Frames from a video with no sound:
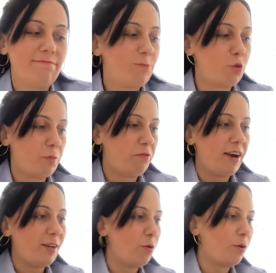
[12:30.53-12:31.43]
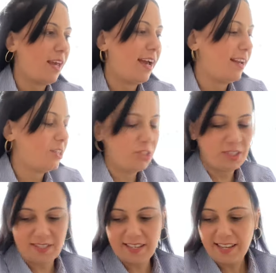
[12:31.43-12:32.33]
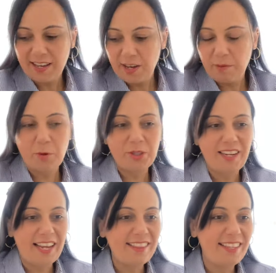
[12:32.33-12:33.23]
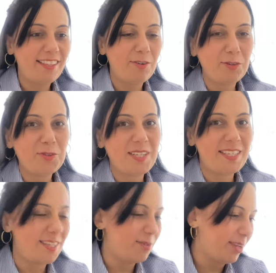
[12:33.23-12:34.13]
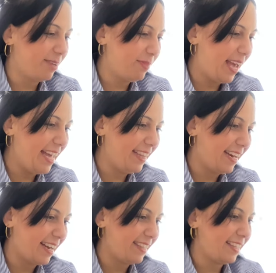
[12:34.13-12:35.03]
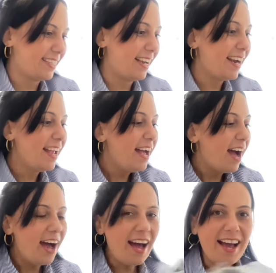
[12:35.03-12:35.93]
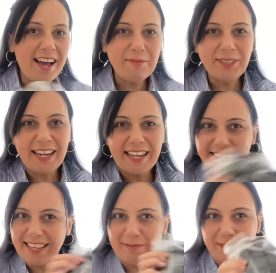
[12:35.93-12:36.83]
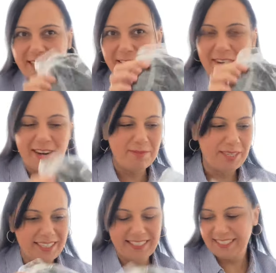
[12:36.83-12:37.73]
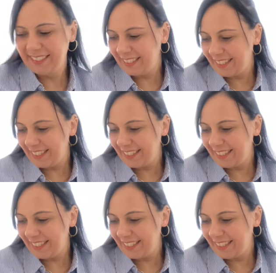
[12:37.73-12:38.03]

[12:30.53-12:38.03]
Çok bir fark yok yani açıkçası. Bu arada latte de onun sesine uyanıp geldi arkadaşlar. Aa burada latte bir şey varmış.